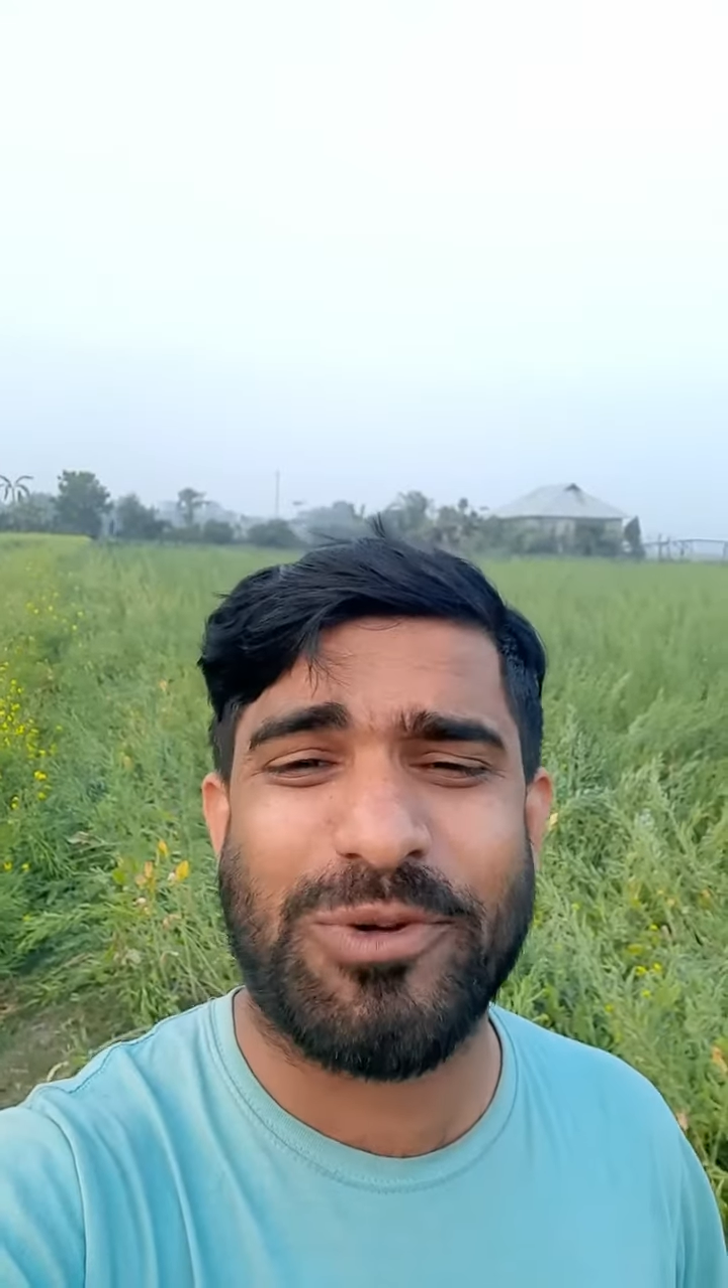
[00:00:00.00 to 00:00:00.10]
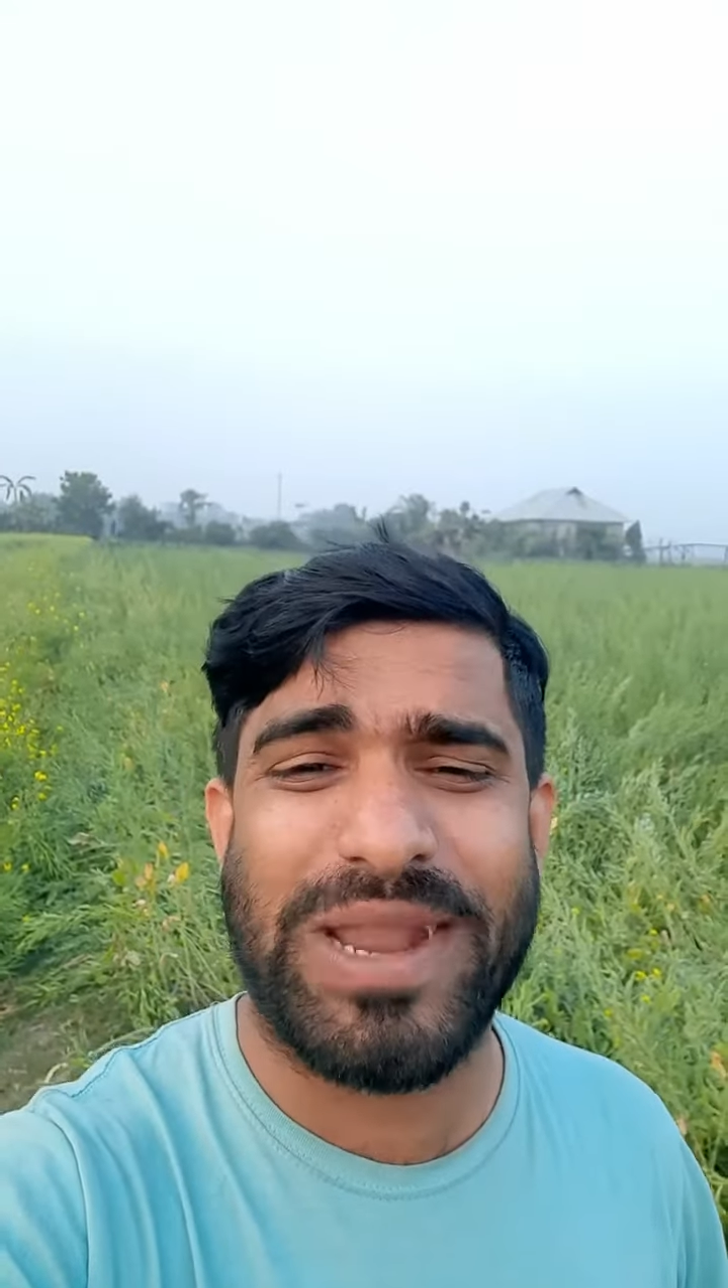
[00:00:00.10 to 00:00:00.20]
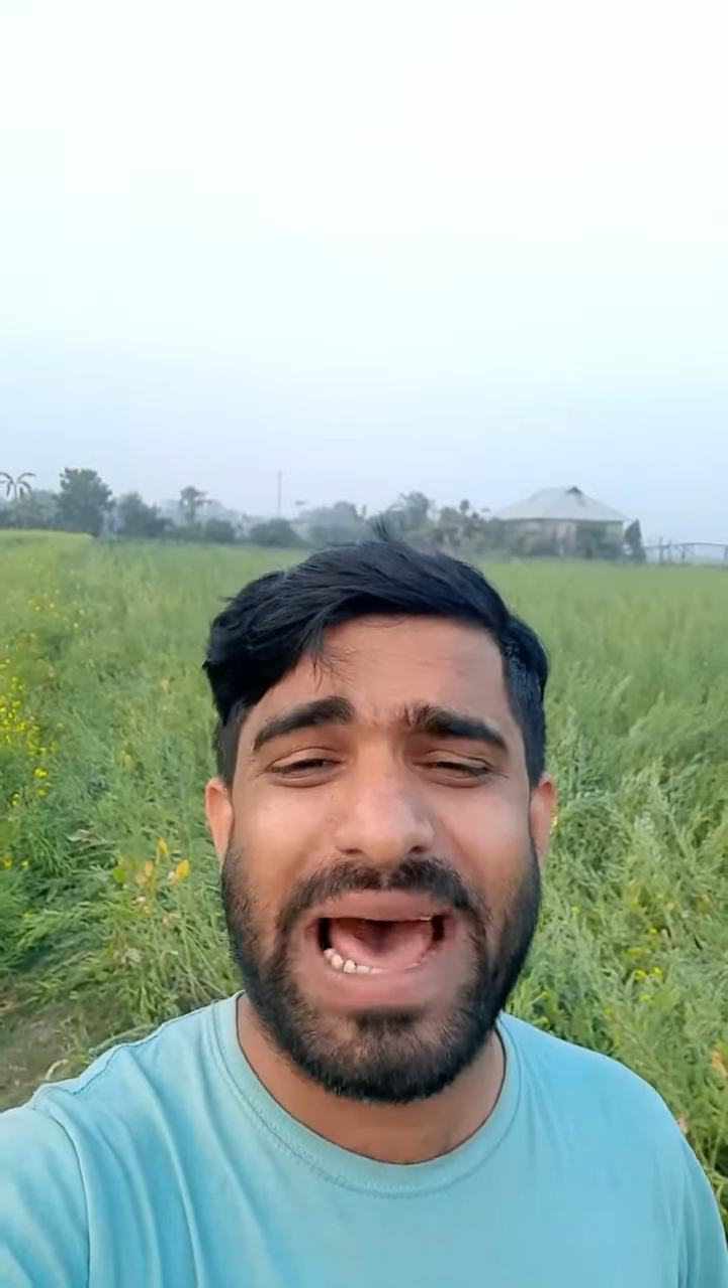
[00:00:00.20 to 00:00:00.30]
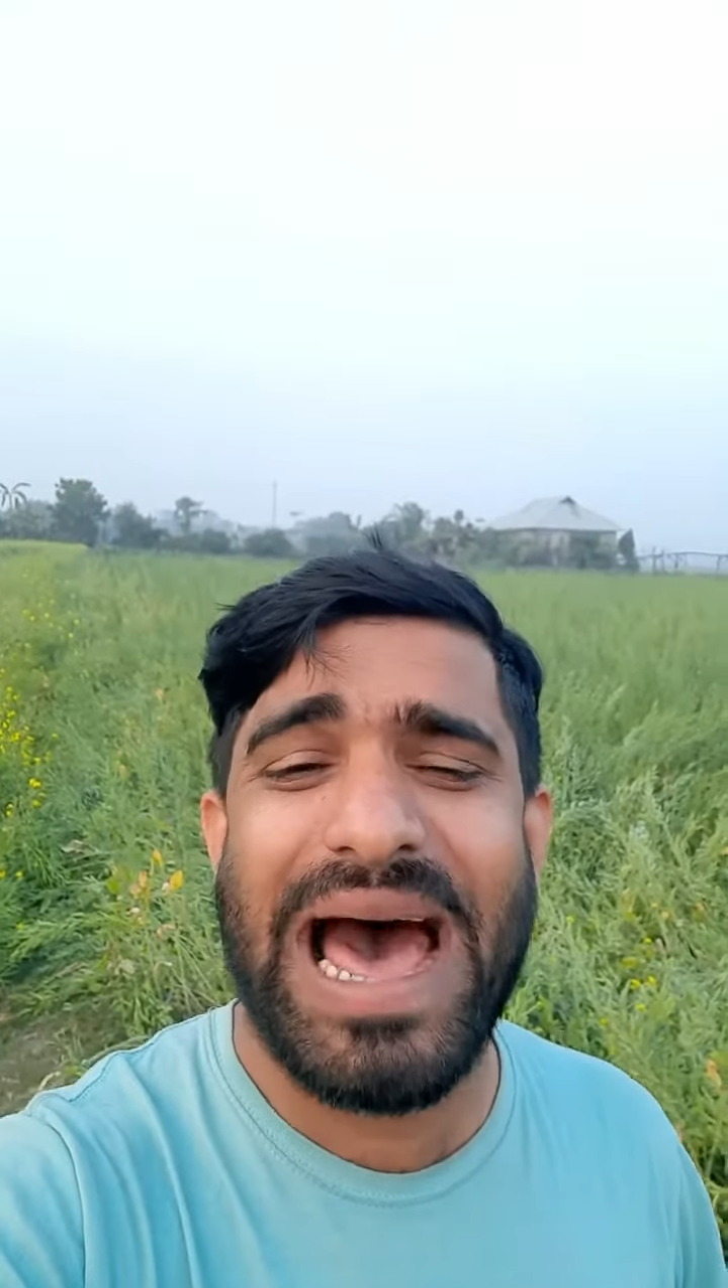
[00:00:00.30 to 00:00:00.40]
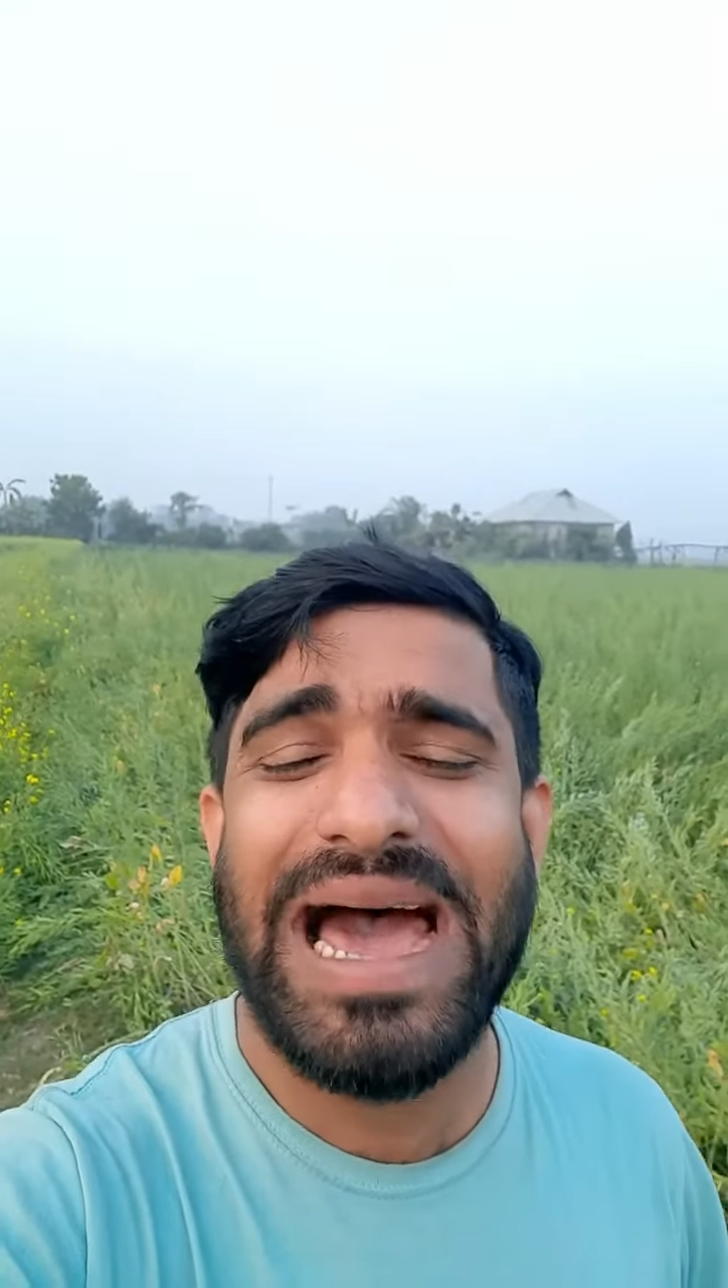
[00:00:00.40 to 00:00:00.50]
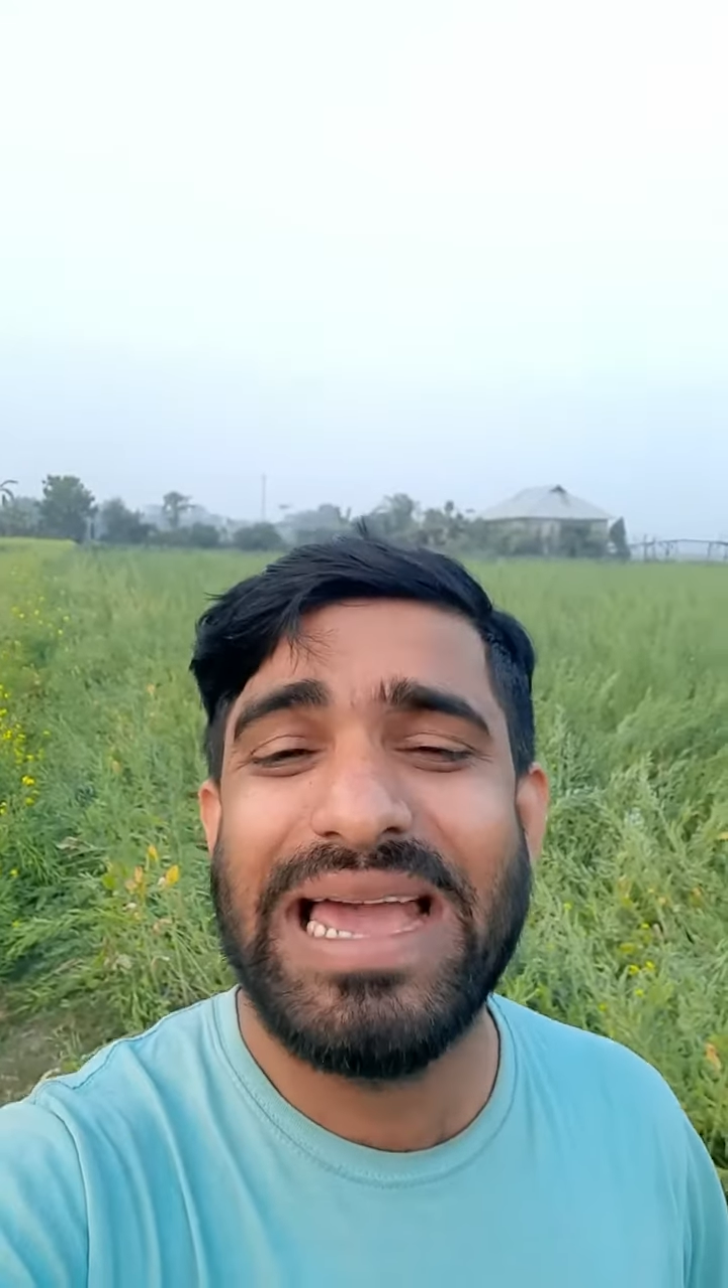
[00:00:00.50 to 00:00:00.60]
টোনা